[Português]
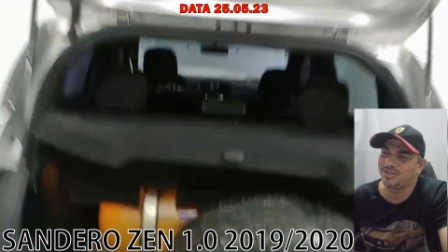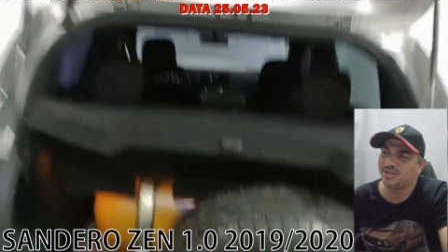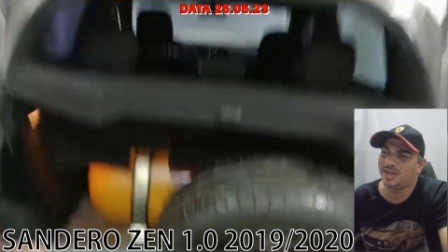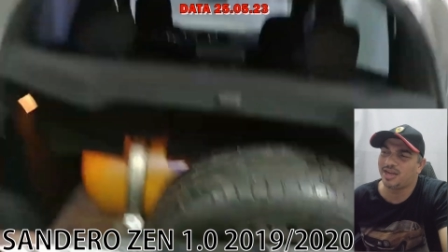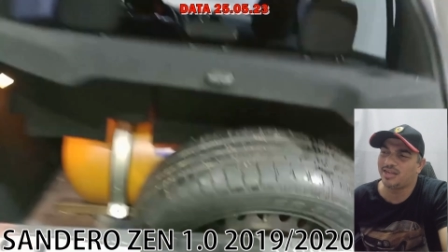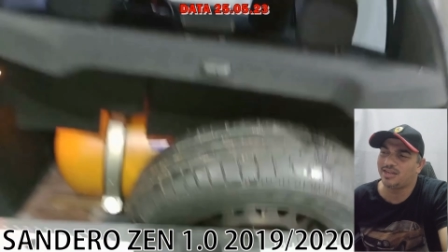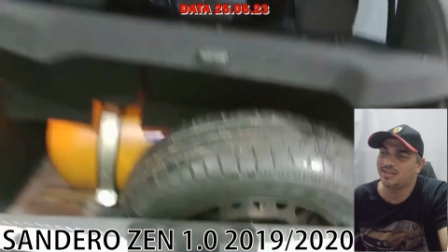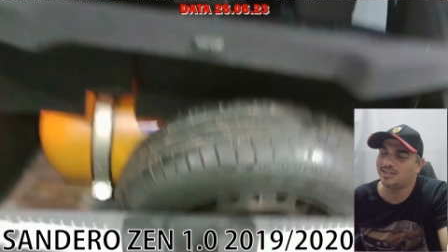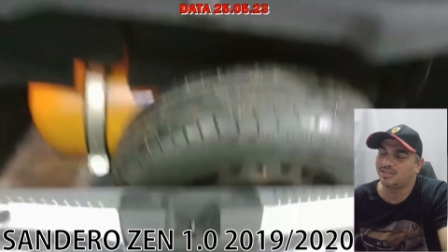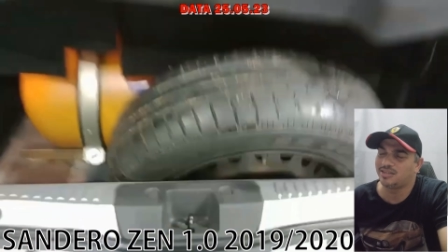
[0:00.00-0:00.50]

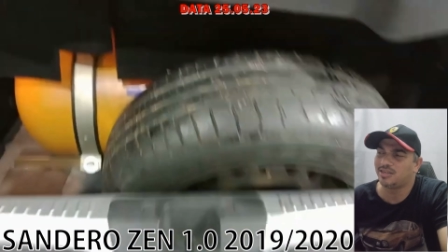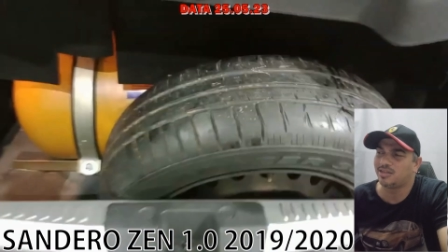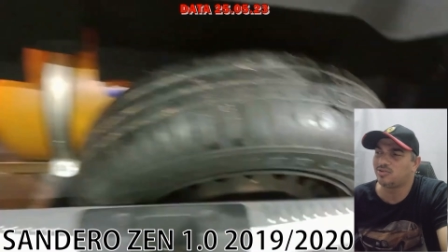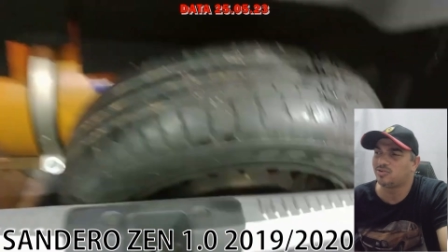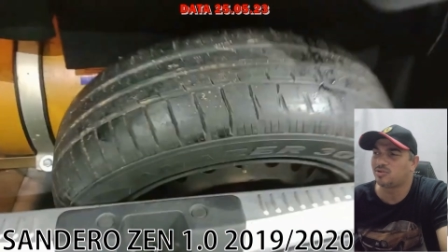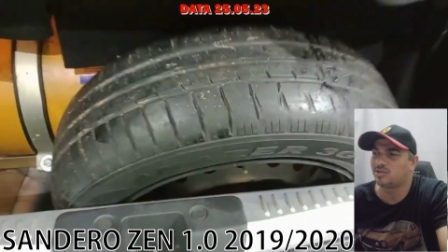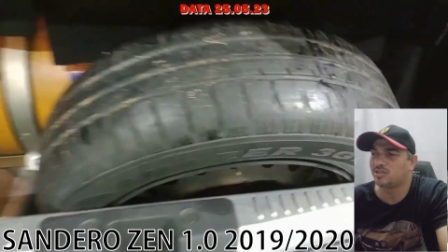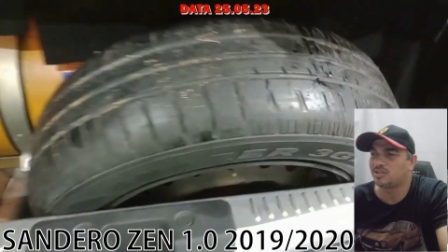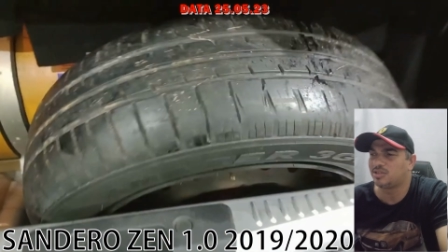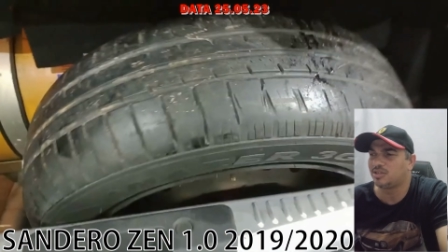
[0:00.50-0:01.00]
gás, né? Tirando
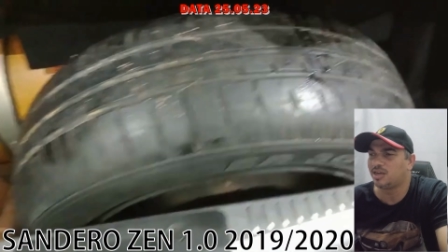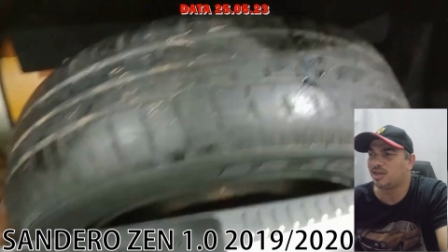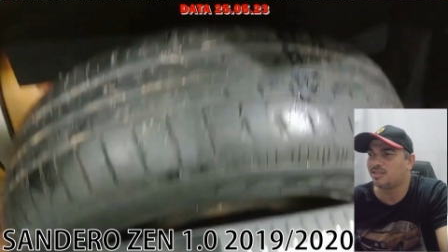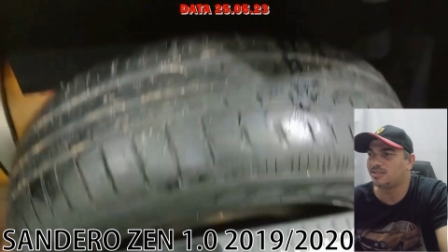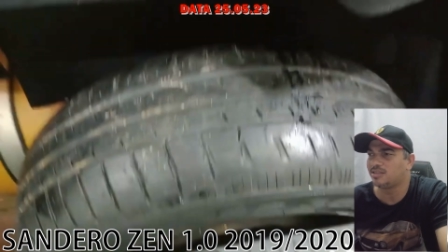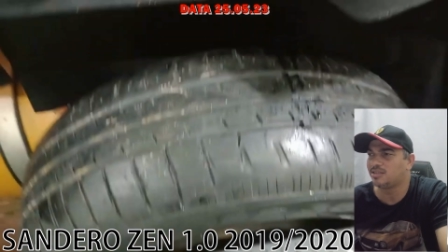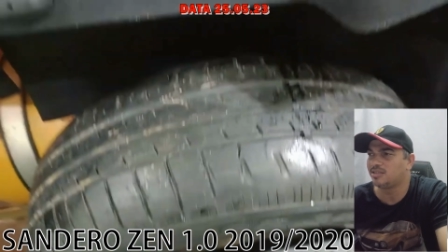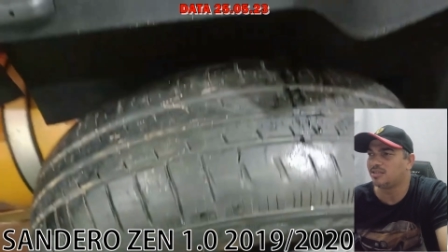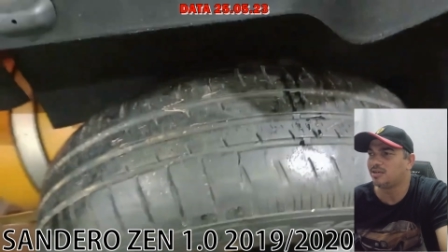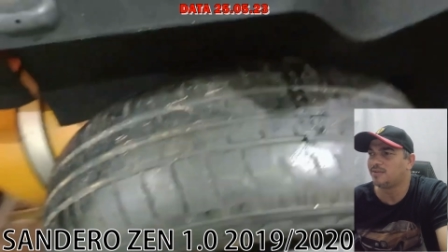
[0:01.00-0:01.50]
o kit
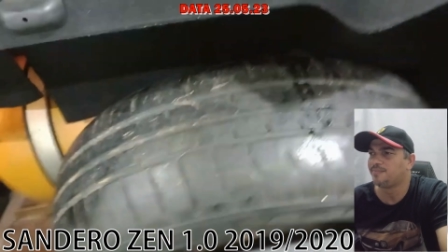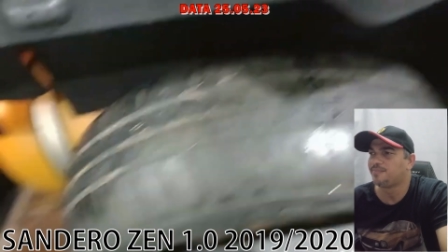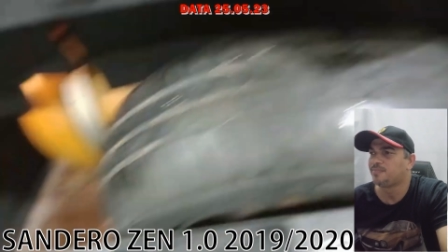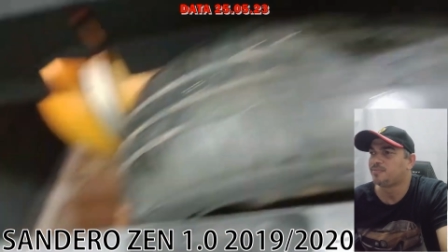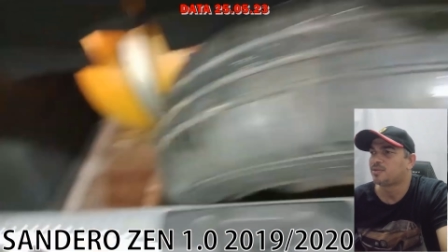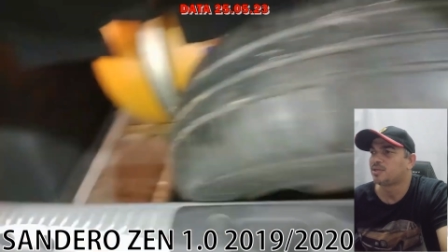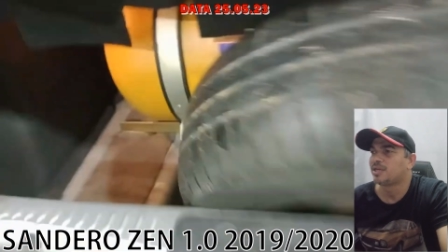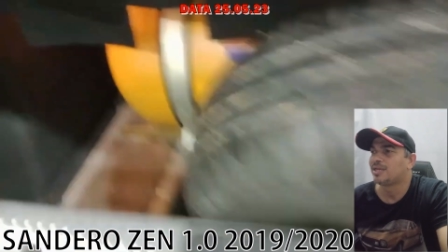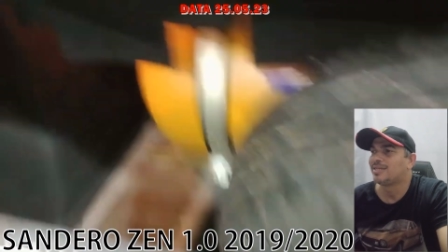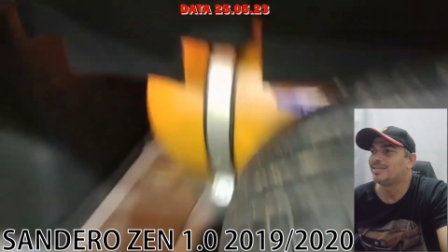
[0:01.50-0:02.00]
gás aí.
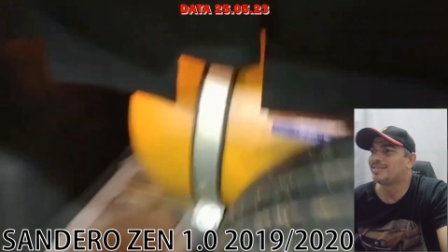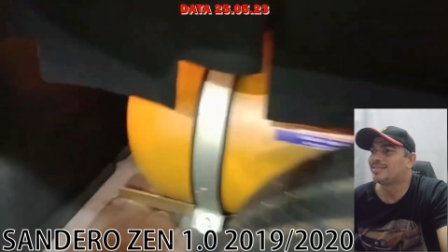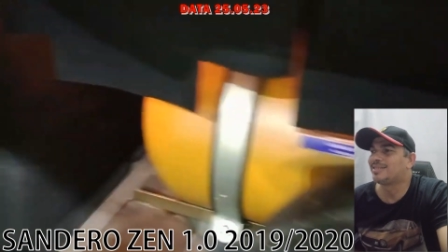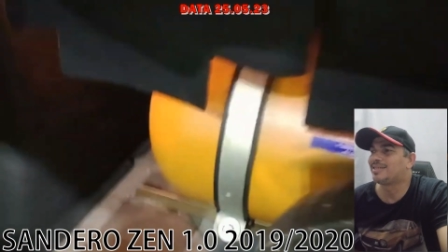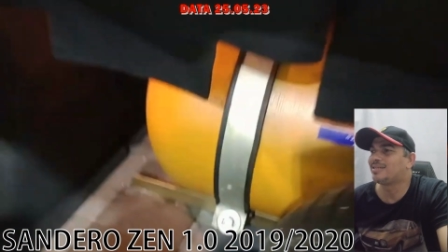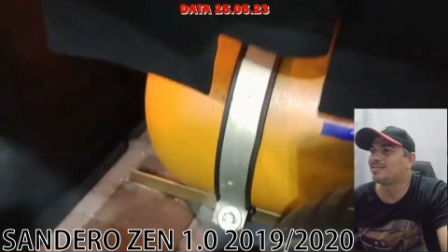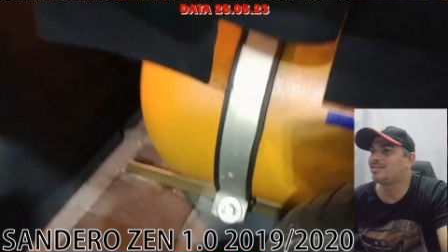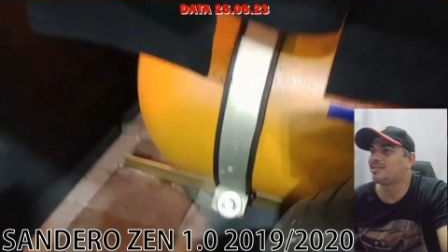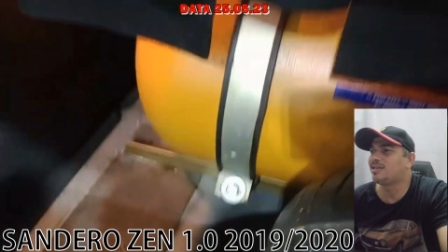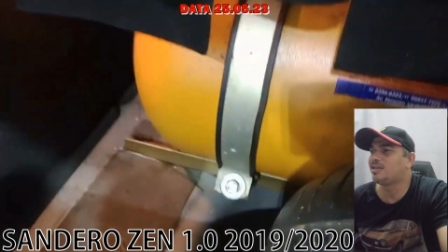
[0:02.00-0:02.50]

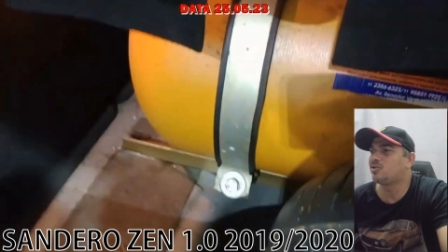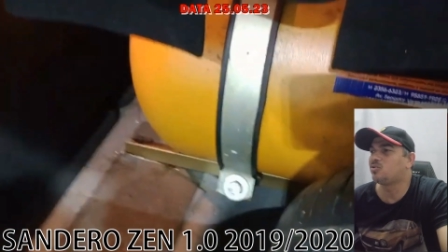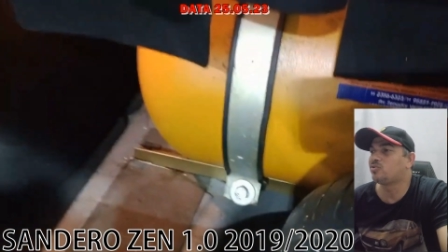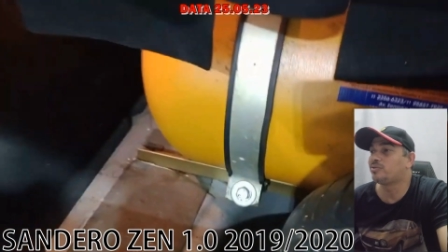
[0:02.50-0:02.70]
Sandero